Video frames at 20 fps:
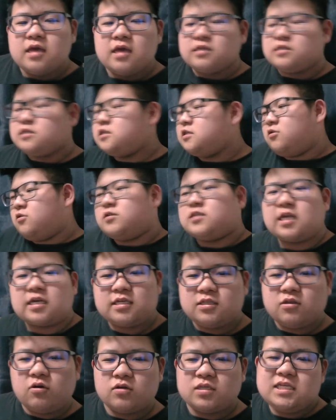2より
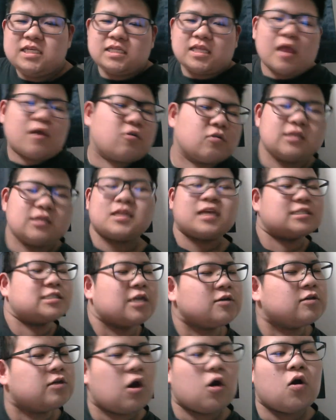先の2.5で出し
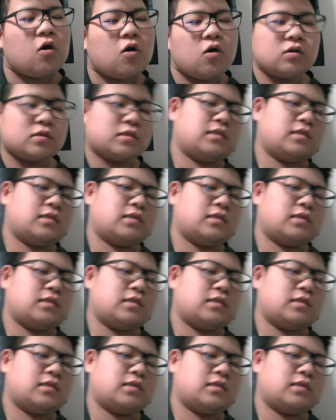ちゃうよーっ